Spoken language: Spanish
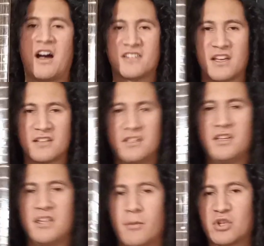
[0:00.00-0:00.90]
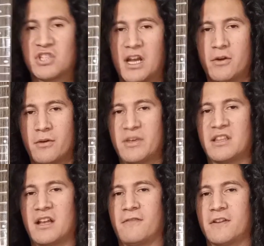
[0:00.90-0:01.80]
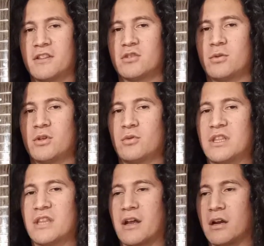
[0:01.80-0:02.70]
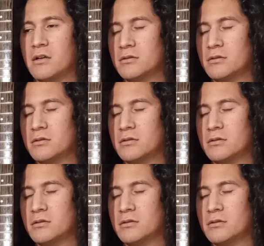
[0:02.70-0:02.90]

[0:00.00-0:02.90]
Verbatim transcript: hacé así y apoyá levemente la frente sobre tu guitarra.